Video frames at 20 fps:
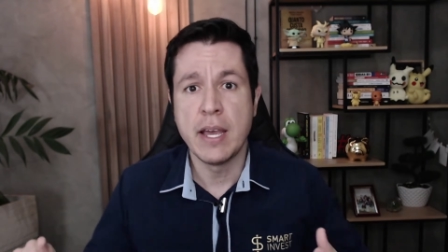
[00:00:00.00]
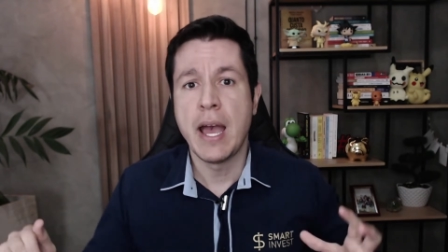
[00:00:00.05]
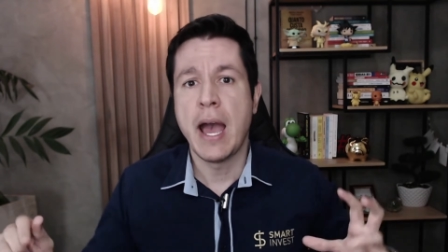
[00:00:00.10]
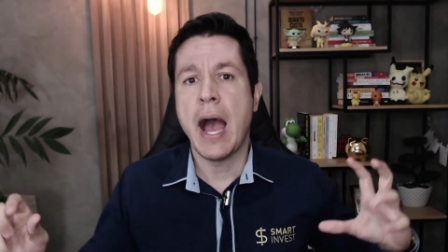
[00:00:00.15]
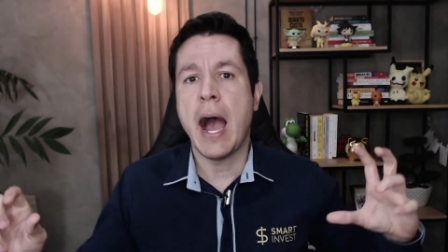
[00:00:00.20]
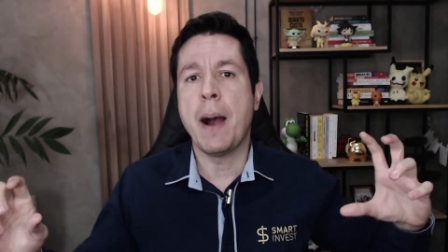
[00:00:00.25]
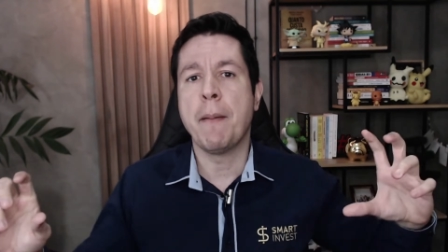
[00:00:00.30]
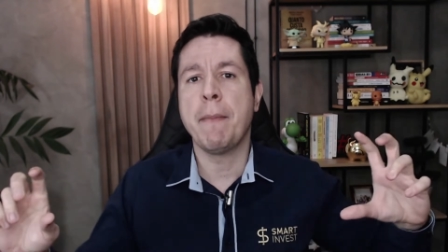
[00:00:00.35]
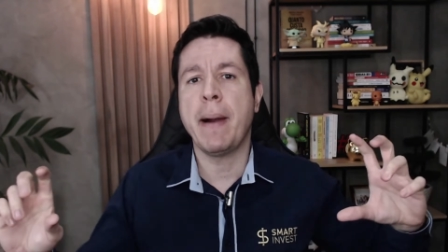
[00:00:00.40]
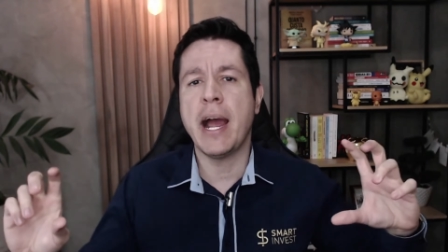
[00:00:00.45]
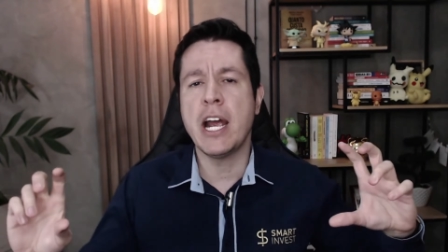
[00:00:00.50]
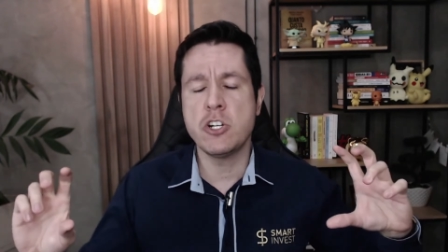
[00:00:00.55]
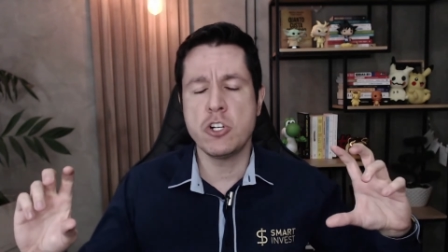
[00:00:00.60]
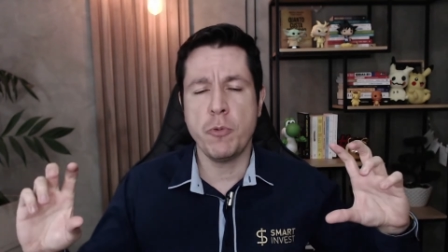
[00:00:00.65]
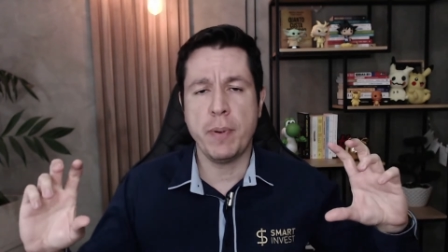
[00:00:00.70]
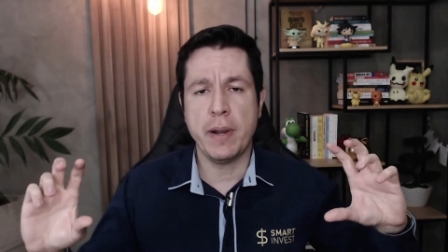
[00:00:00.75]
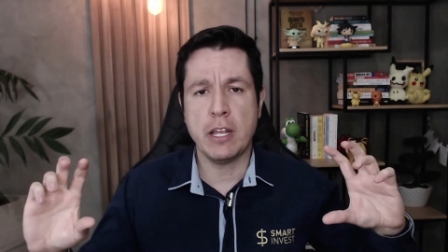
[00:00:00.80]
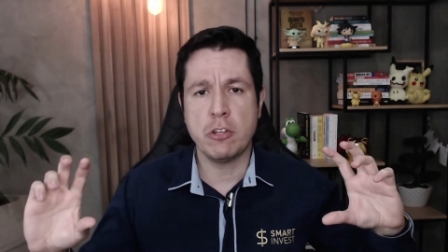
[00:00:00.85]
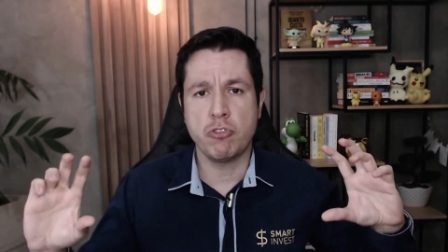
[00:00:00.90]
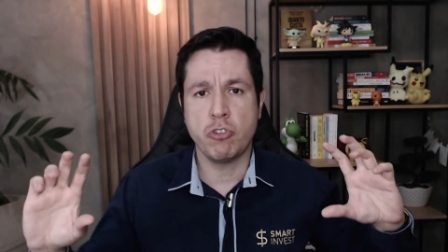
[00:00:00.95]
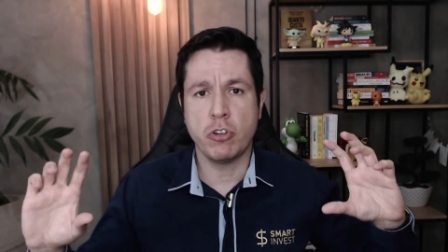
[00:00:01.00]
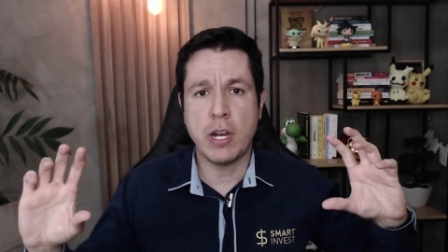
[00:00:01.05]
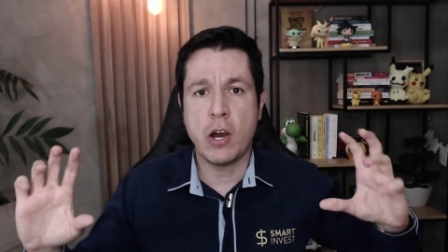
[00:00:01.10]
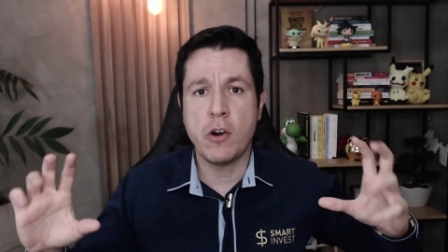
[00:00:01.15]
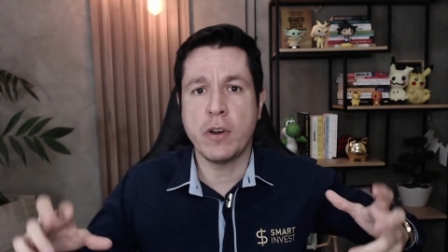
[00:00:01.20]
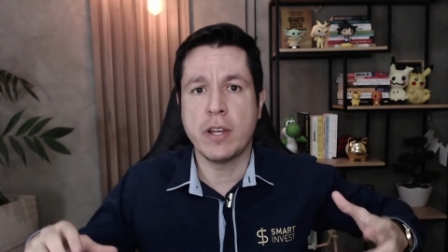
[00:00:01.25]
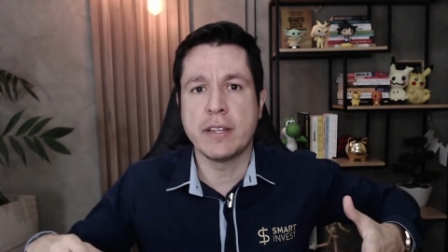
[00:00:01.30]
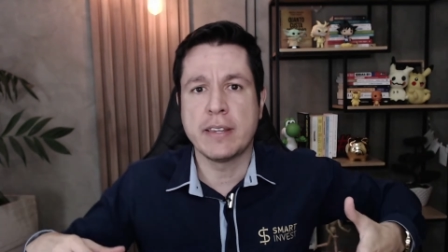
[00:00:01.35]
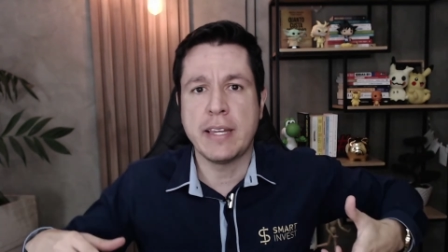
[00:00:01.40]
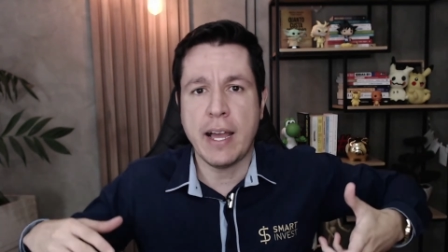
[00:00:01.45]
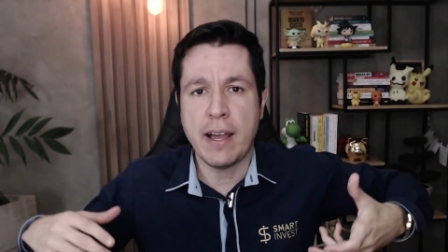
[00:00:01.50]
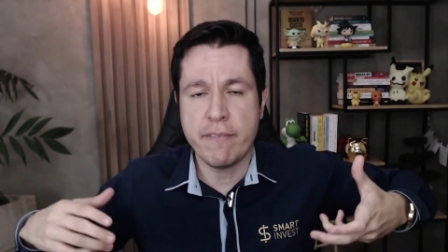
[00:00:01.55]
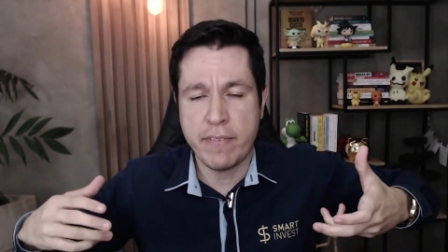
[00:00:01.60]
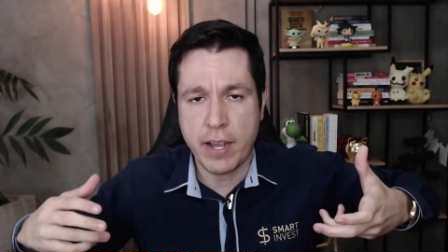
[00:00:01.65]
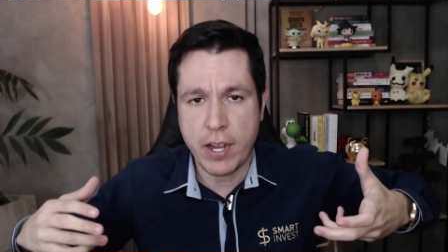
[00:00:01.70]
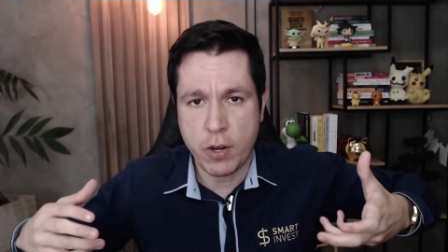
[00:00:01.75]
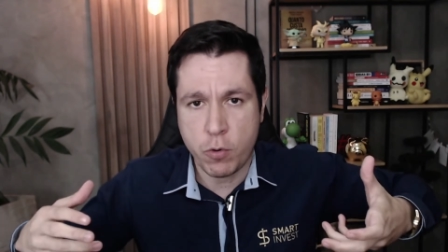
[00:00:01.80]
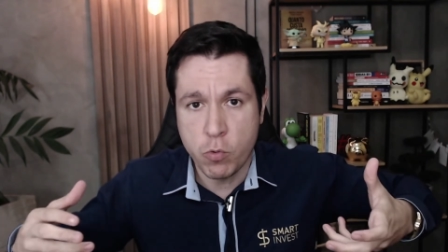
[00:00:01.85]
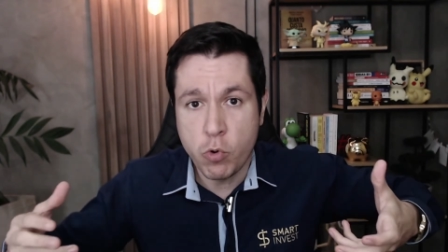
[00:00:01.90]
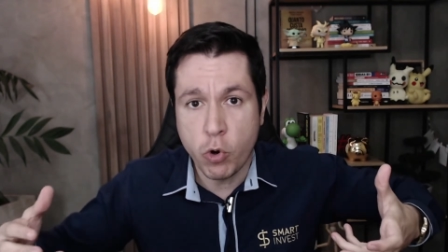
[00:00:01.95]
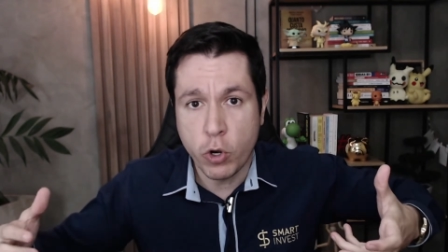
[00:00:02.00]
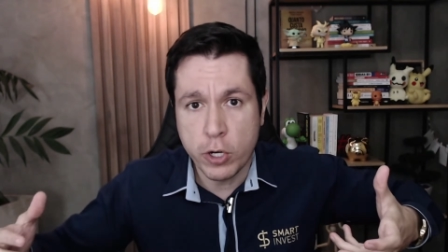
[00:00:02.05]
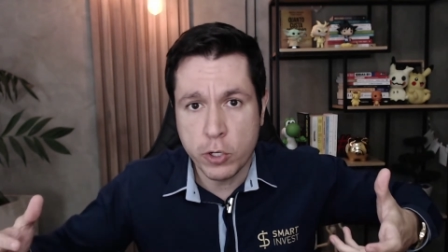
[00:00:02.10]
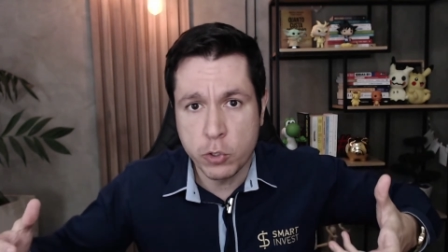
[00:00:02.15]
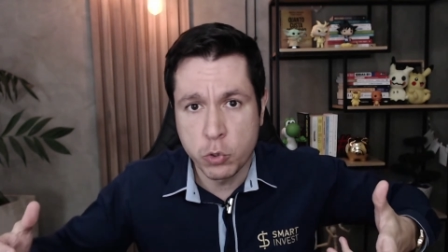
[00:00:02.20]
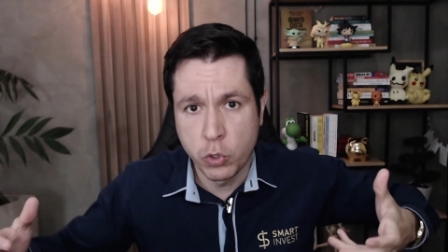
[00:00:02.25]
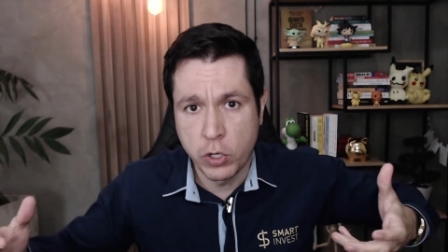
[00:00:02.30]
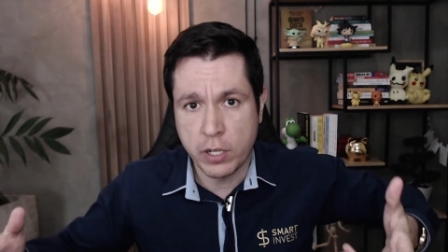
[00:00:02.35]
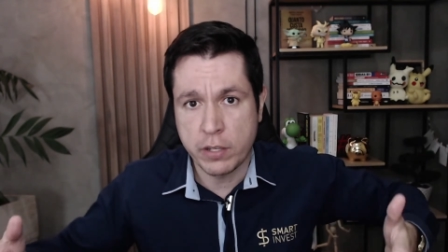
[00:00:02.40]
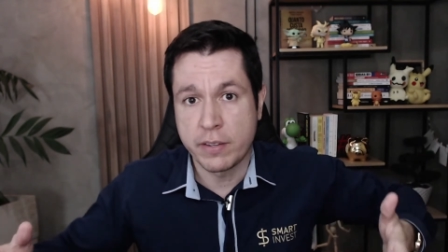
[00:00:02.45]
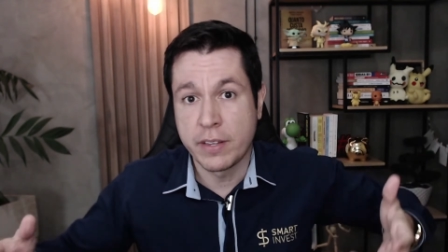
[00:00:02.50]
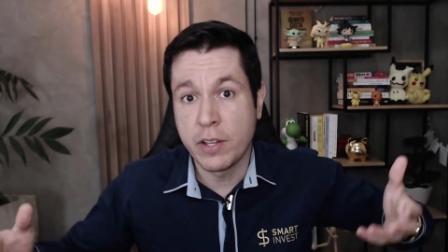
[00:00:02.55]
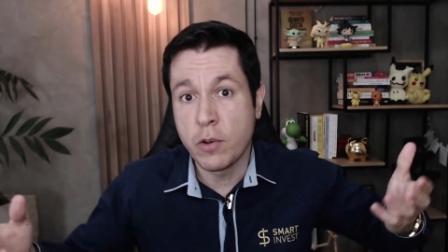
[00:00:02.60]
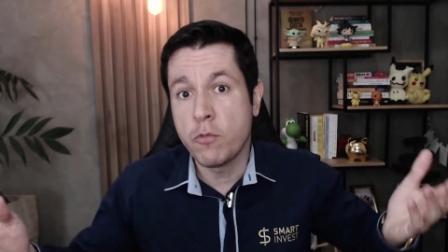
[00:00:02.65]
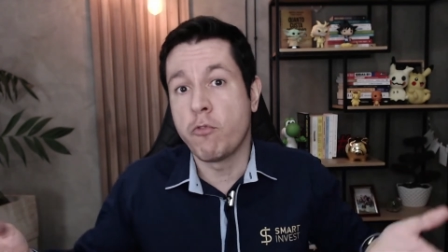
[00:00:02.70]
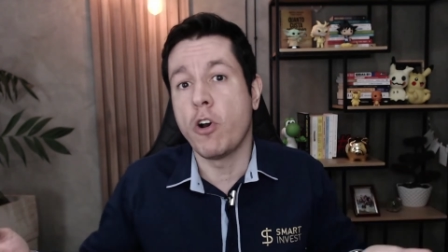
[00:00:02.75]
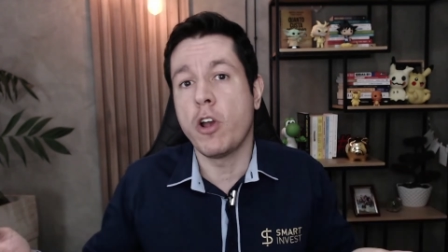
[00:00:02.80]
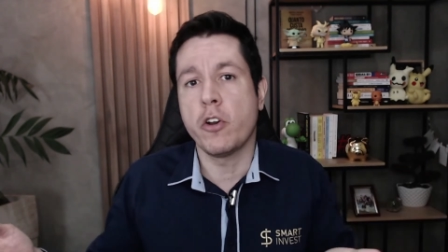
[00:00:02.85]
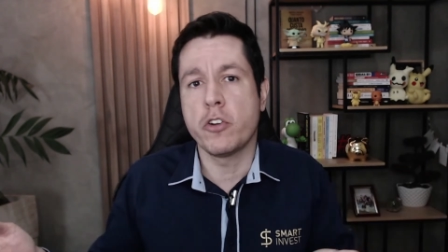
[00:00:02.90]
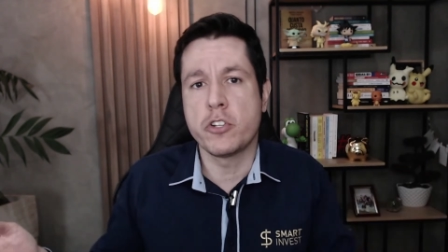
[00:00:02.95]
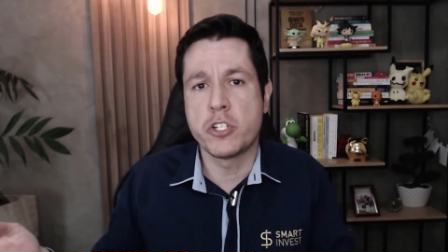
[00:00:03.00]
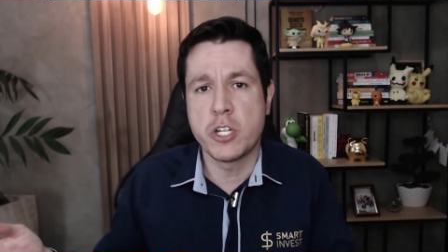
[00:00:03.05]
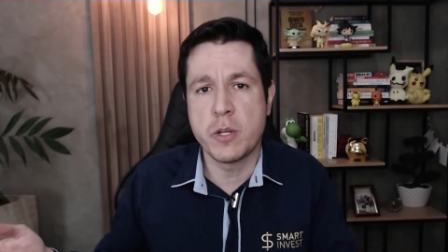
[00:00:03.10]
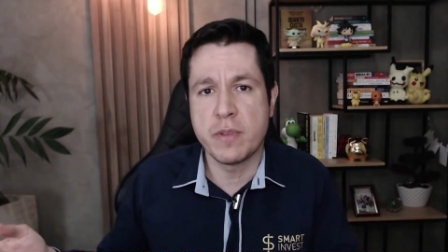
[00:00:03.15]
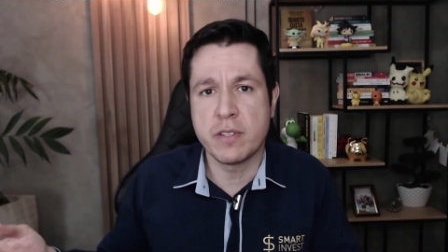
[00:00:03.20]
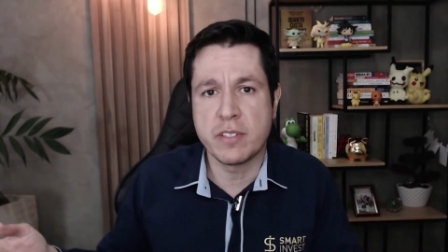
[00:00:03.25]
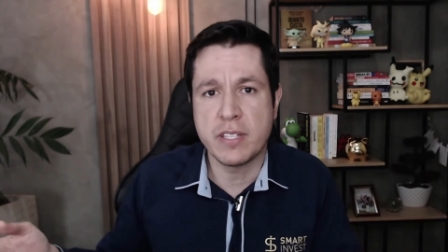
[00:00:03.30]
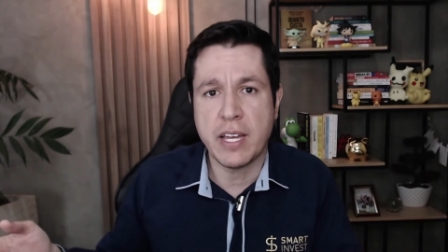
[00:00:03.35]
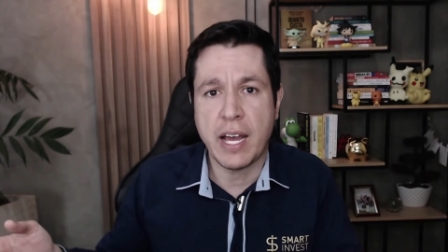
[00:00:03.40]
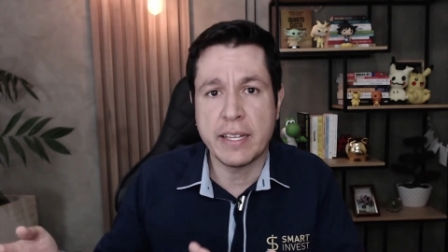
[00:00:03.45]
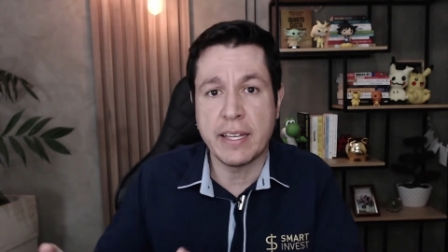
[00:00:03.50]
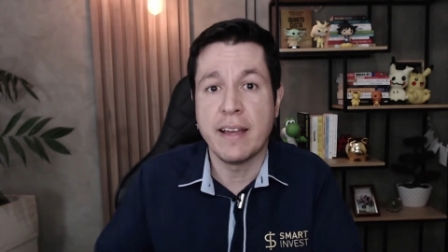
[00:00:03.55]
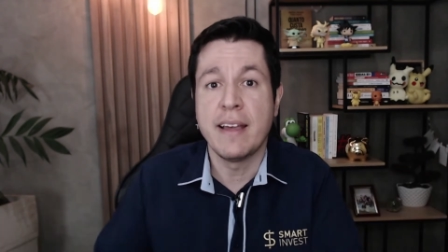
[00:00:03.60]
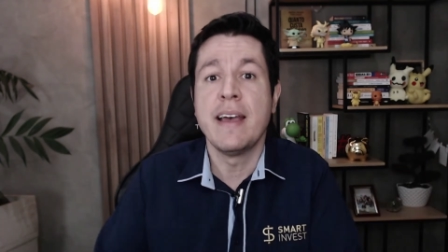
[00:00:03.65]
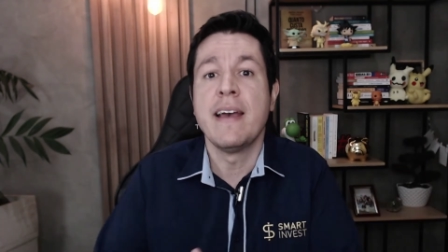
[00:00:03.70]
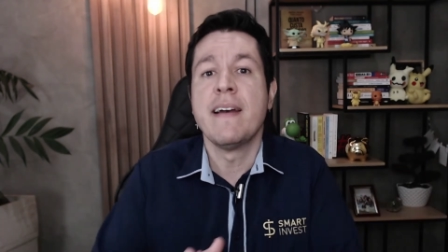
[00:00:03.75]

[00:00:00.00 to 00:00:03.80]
a margem operacional que estava com gorduras não foi otimizada,